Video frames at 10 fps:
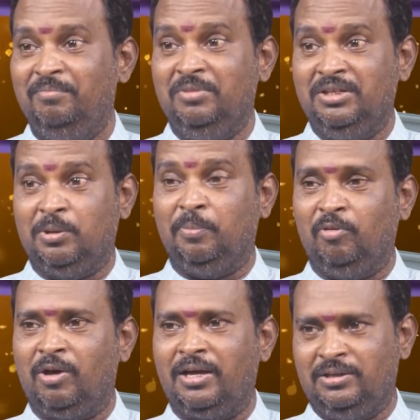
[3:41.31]
మీ
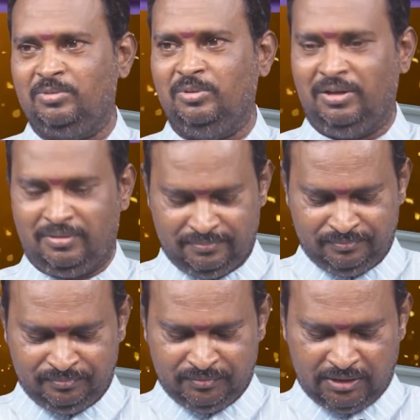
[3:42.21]
ఇష్టపూర్వకంగా ఇస్తున్నారు
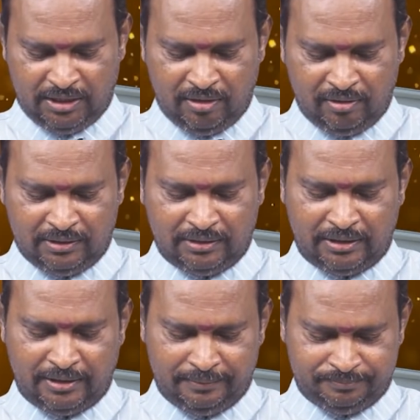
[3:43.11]
రెండోది
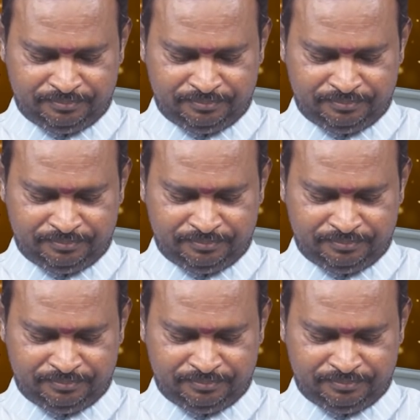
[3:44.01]
ఏంటంటే